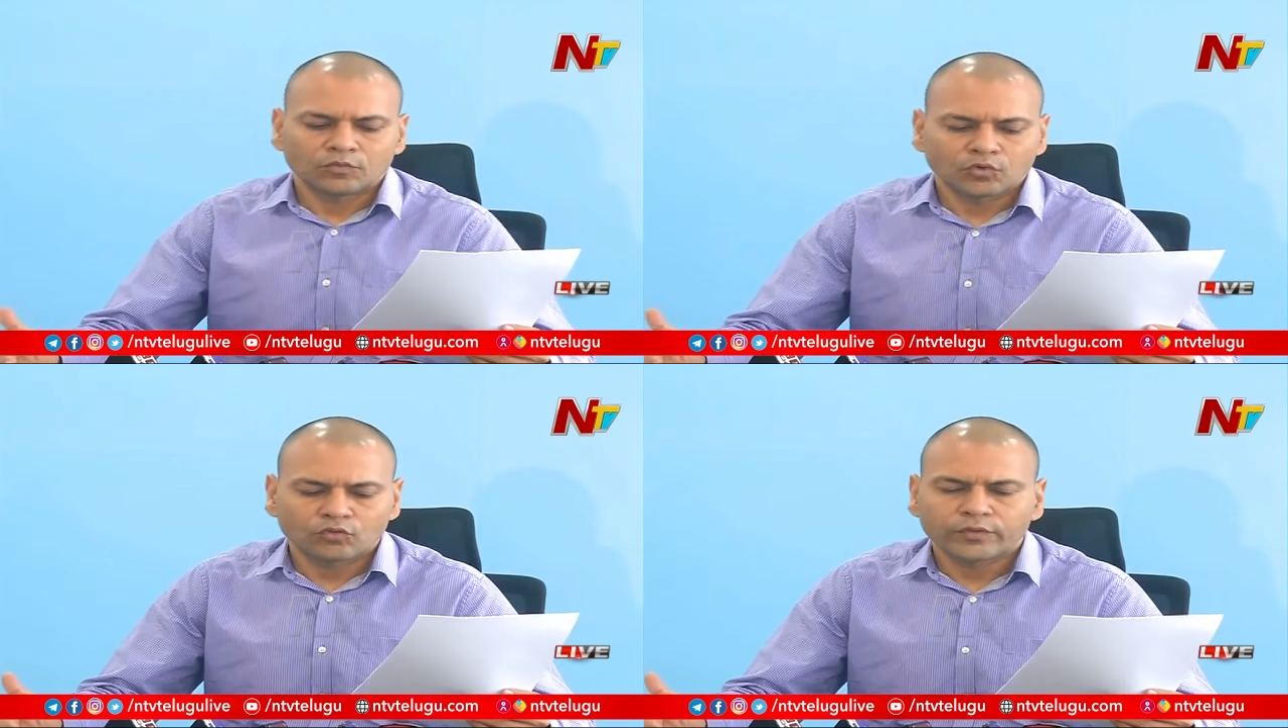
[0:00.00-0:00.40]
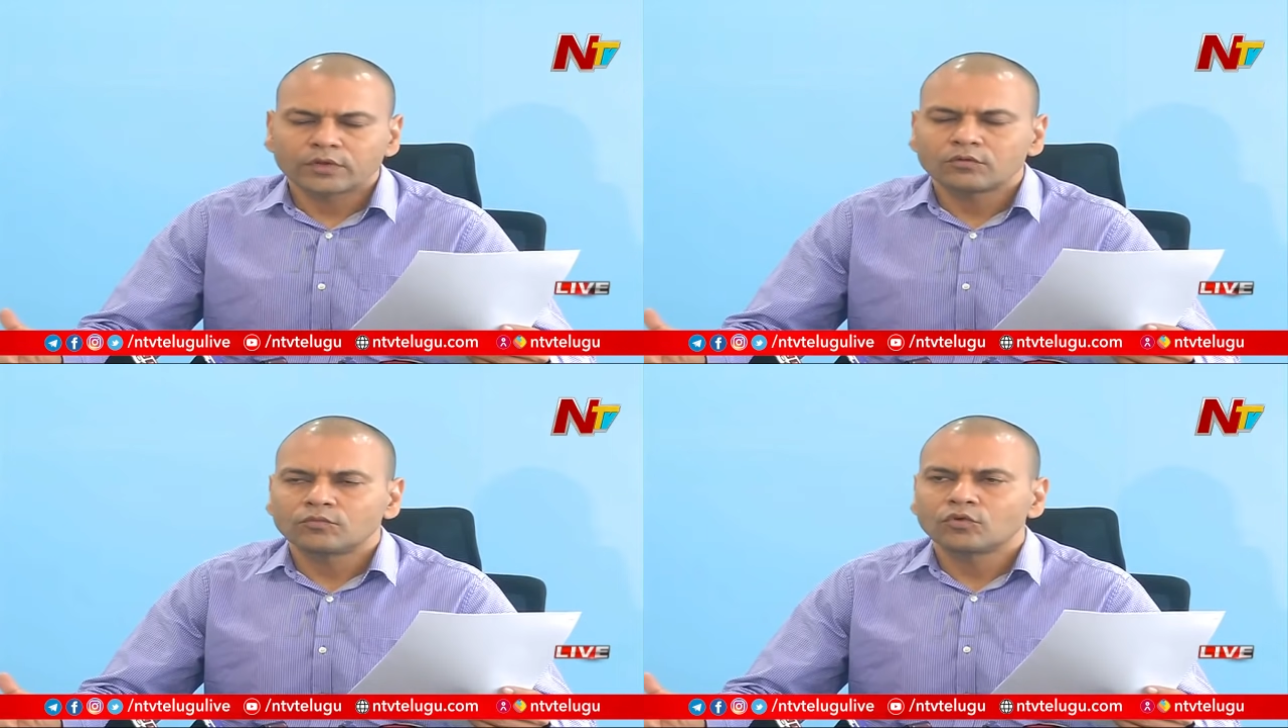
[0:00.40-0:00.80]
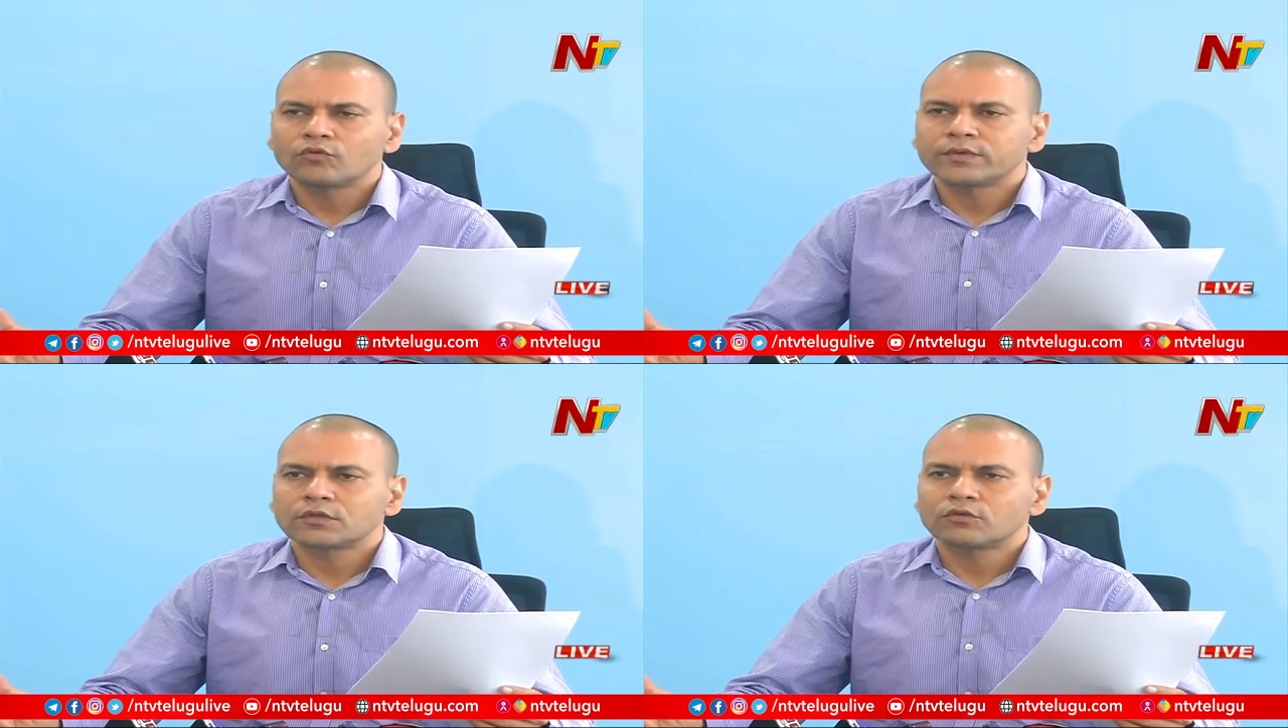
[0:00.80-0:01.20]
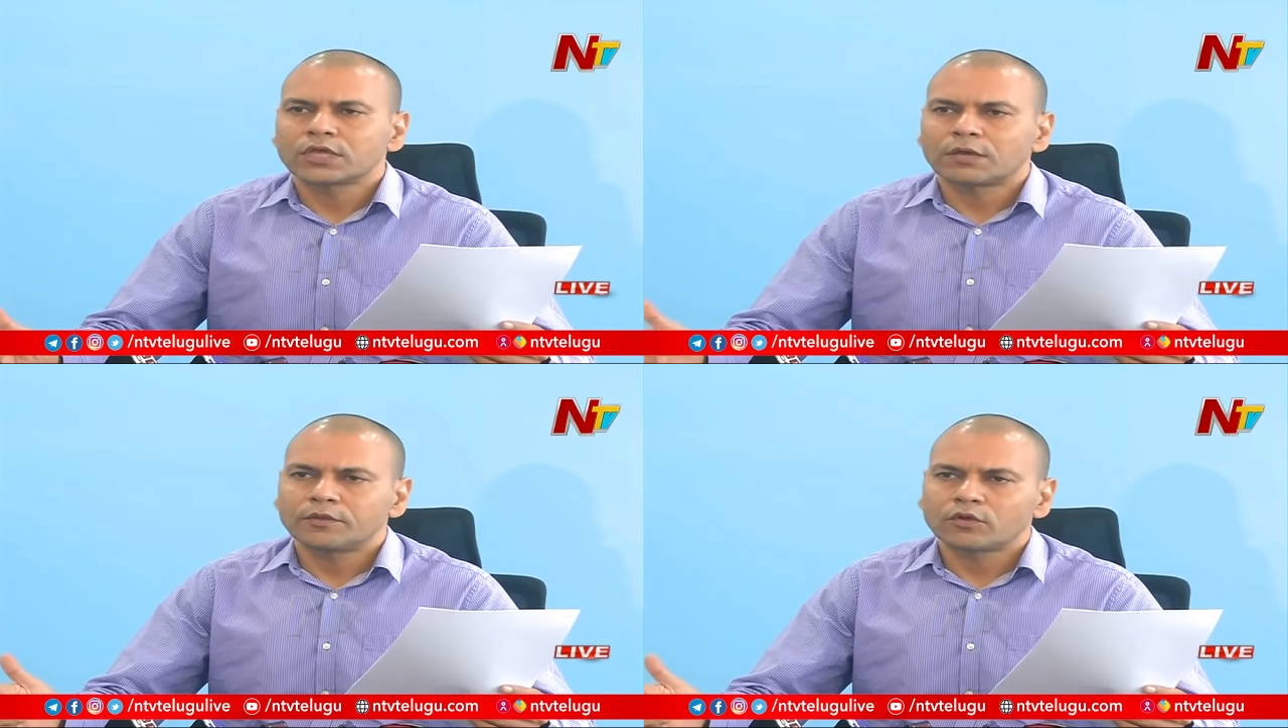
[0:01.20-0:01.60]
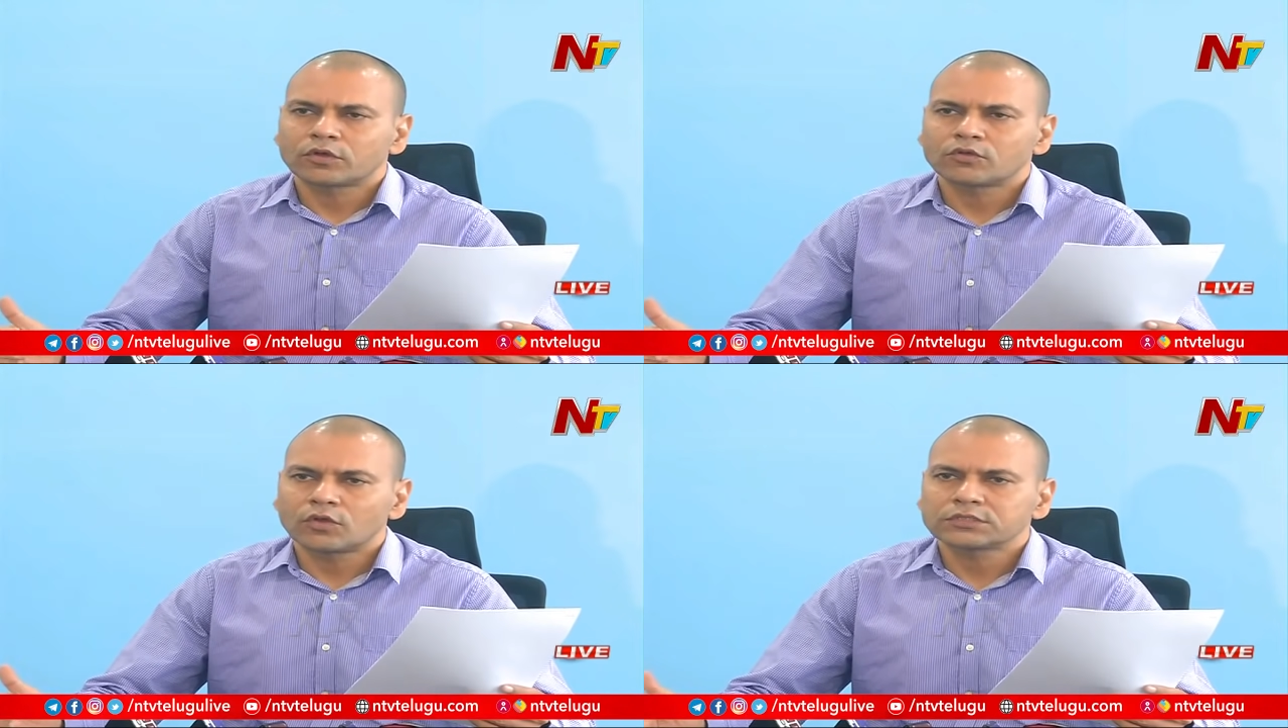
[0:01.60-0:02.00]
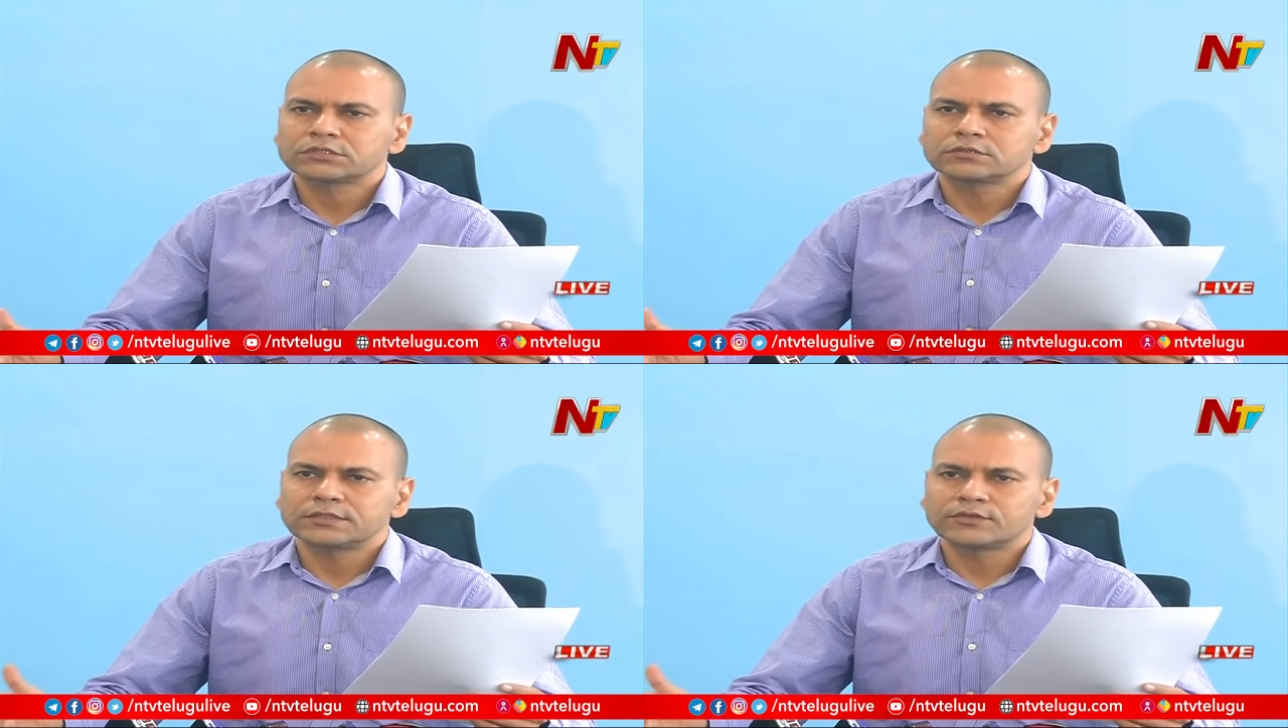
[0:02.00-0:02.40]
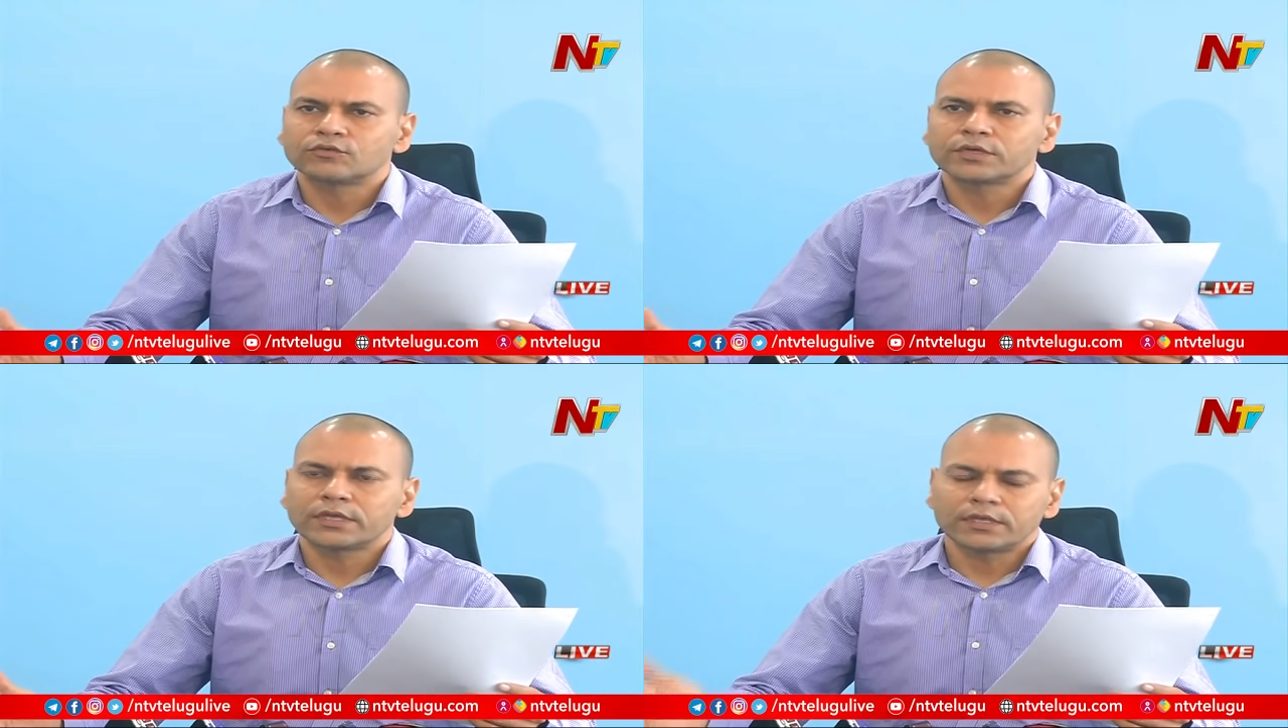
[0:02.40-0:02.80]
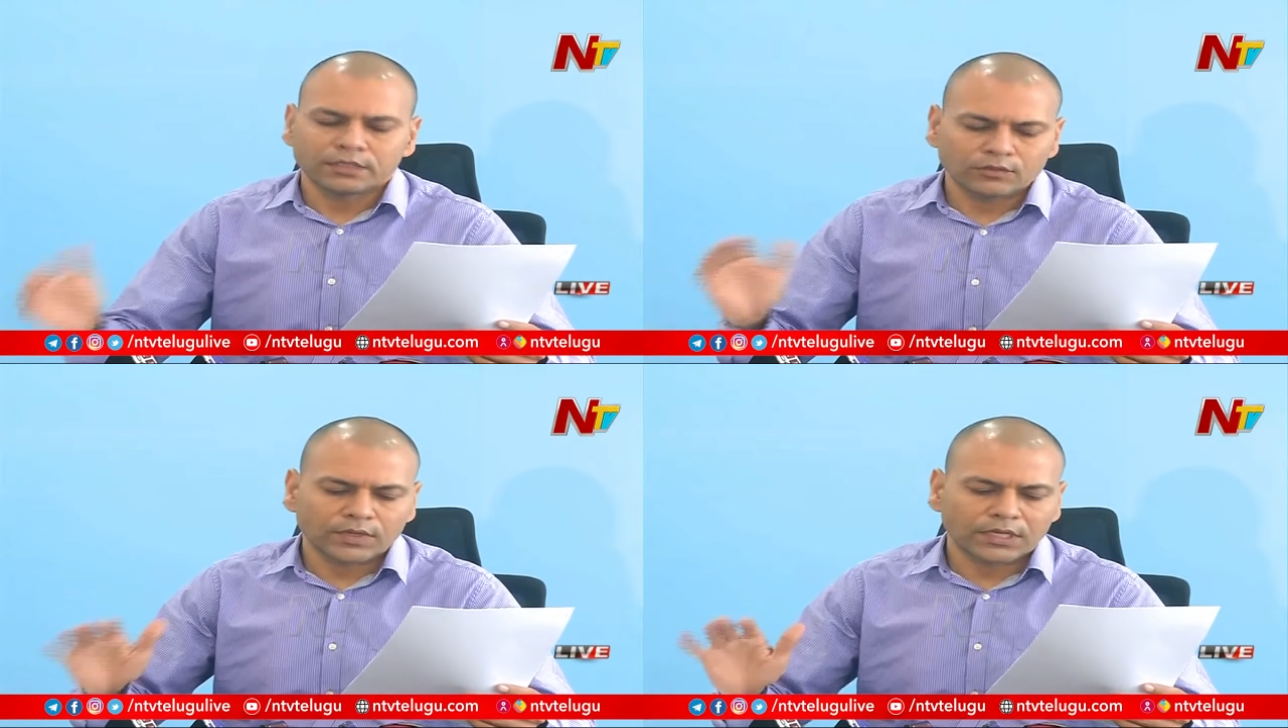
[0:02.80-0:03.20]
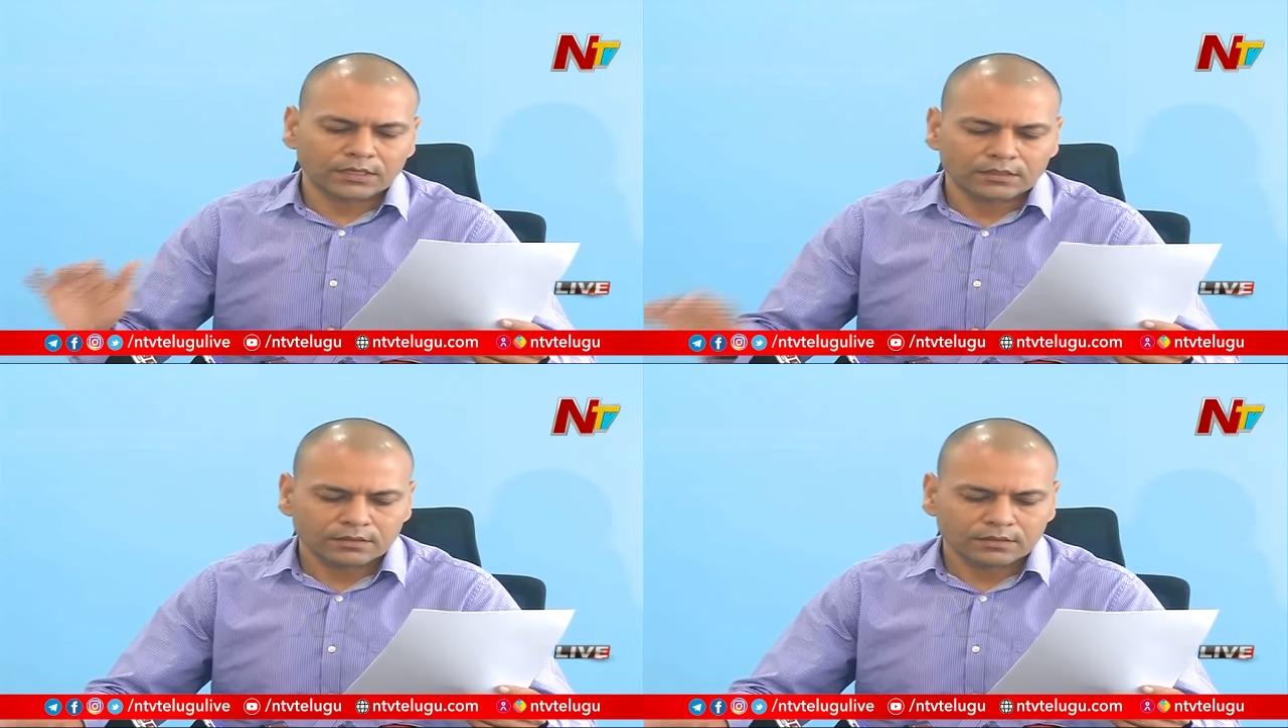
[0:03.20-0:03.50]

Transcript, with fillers: మూడు వేలు మూడు వందలు యాభై ఒకటి కాల్స్ తీసుకుంటే ఇవాళ